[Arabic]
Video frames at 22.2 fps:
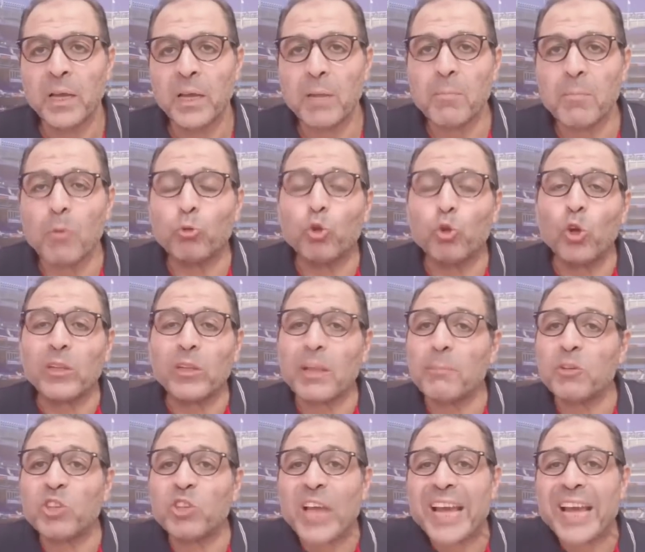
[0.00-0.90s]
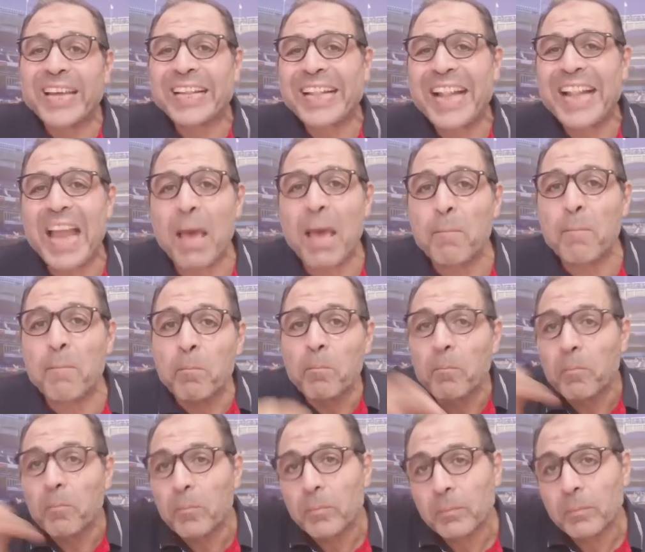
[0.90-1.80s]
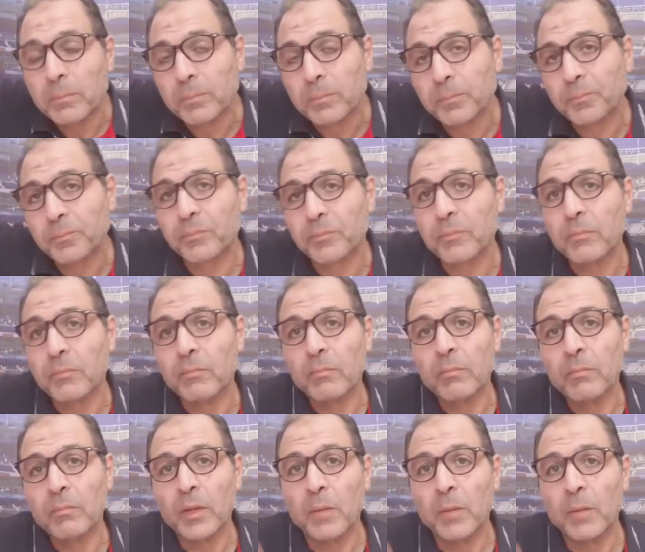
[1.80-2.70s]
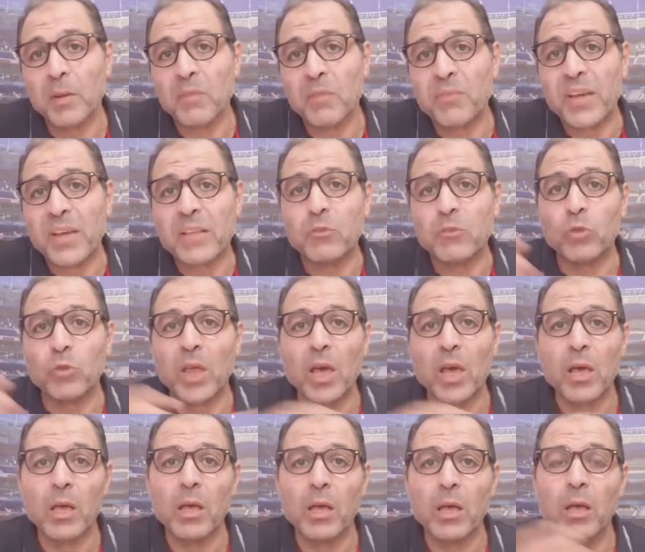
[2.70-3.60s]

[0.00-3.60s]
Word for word: الموضوع ده مش هيتلم بالفيديو ده